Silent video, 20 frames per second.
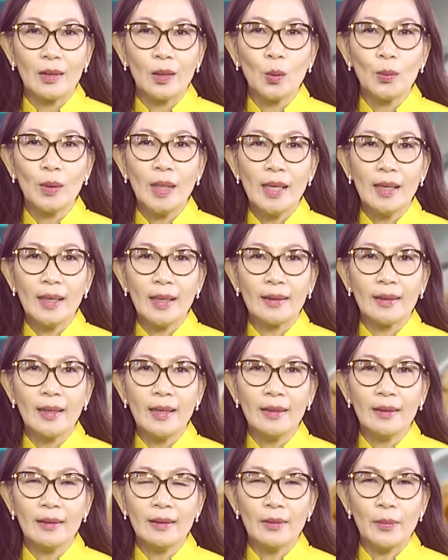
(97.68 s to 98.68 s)
Đầu tiên là
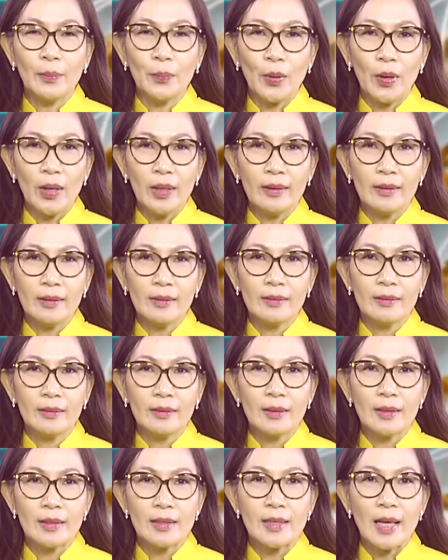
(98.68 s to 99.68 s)
tin từ Perth.
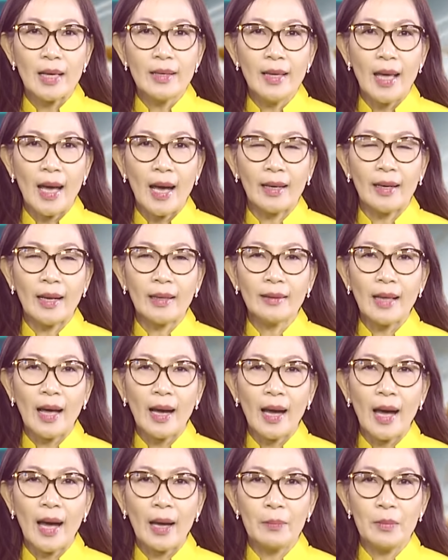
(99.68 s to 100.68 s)
Giá nhà đã
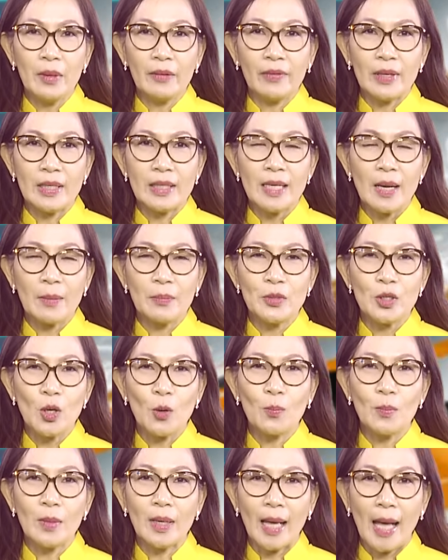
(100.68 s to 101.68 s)
tăng 20%
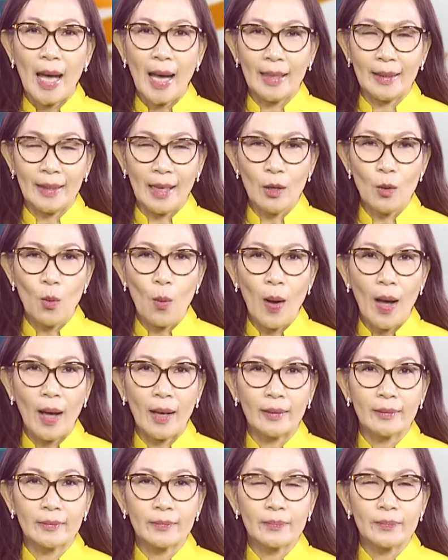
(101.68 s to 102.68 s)
trong 12 tháng
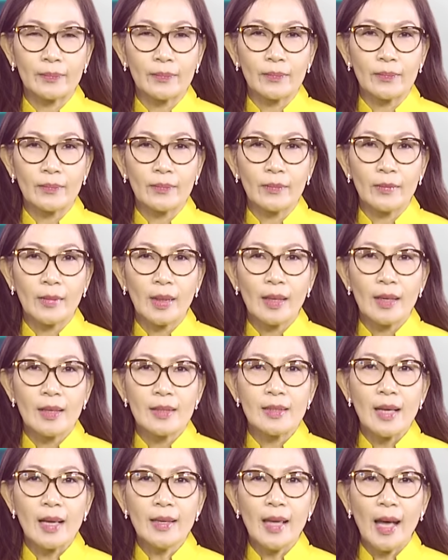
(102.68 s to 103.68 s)
qua.
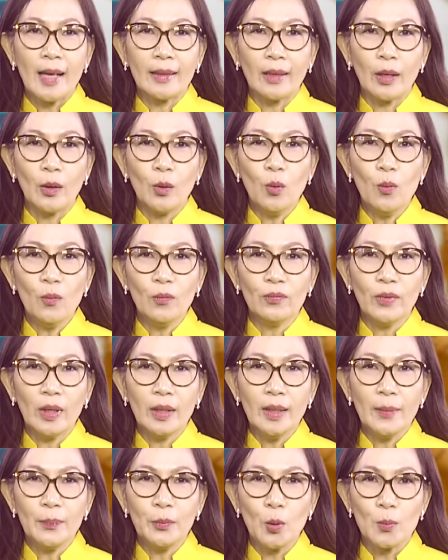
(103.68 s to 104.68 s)
Giá nhà tại Úc
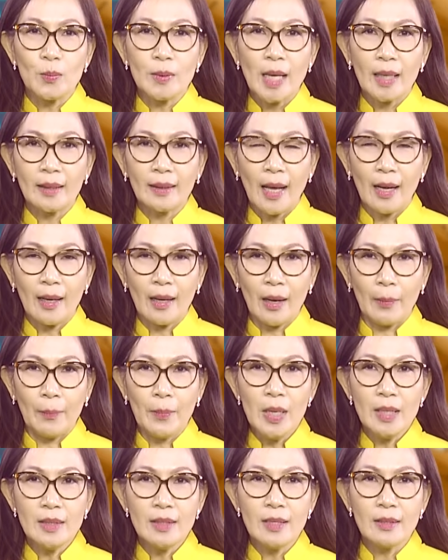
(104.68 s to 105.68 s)
vẫn tiếp tục gia tăng ở
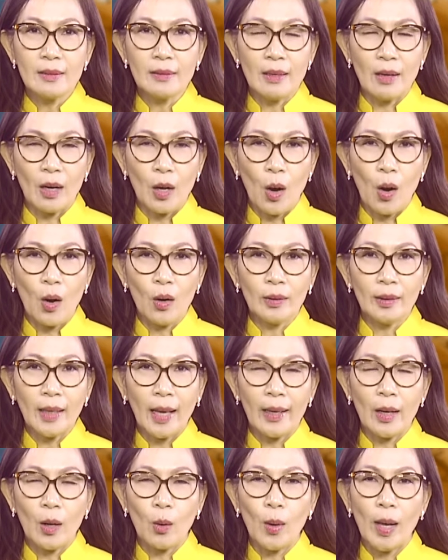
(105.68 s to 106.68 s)
mức chưa từng có
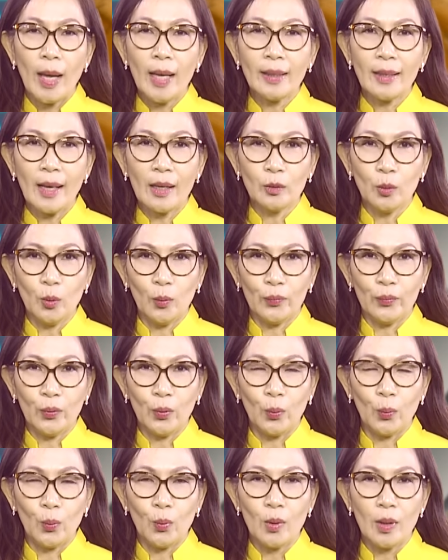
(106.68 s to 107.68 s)
tại hầu hết các thủ
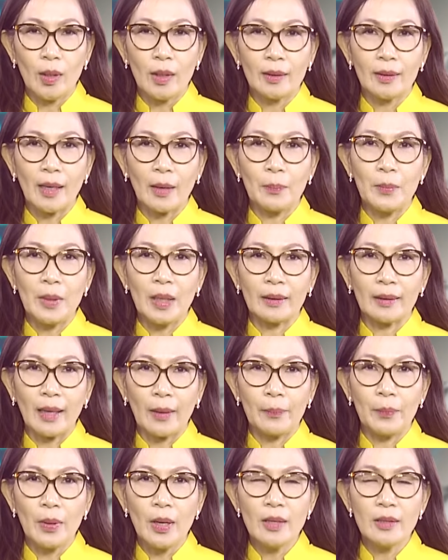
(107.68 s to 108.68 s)
phủ, đặc biệt
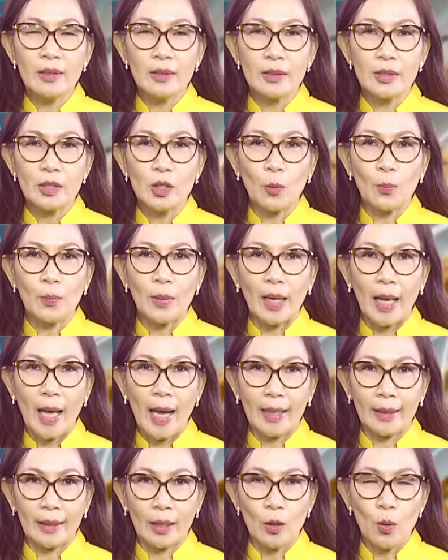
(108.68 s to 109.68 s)
tại Perth trong
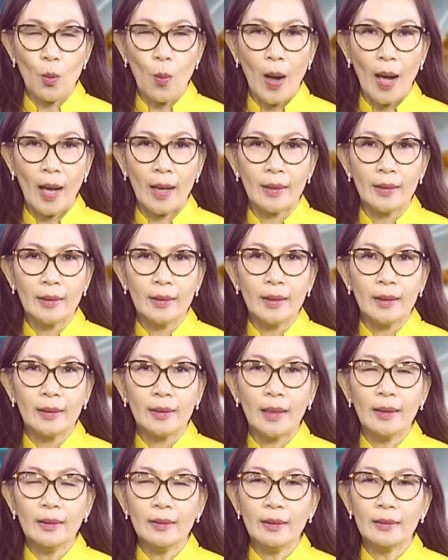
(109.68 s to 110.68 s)
12 tháng qua,
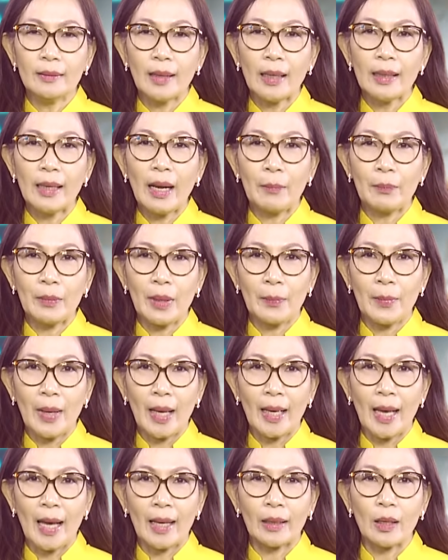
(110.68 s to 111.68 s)
tính từ tháng 5 năm
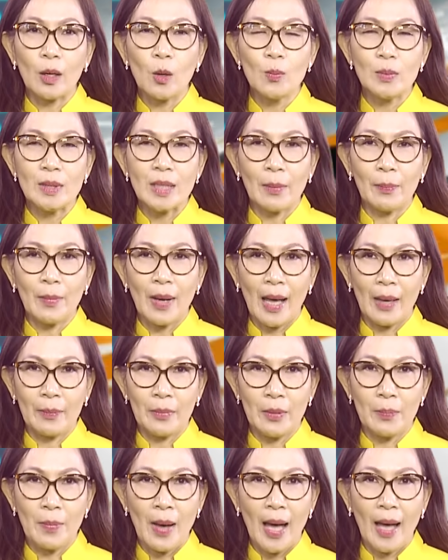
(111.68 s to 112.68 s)

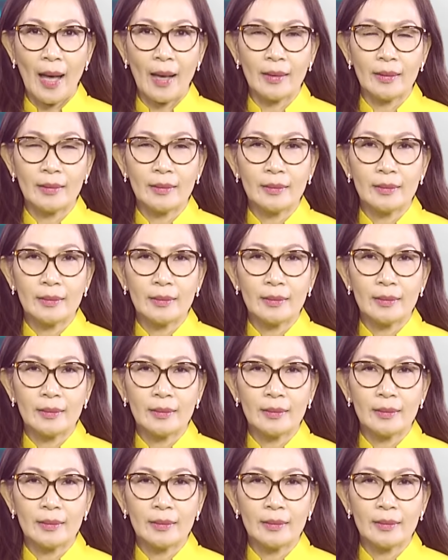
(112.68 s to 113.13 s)
2023.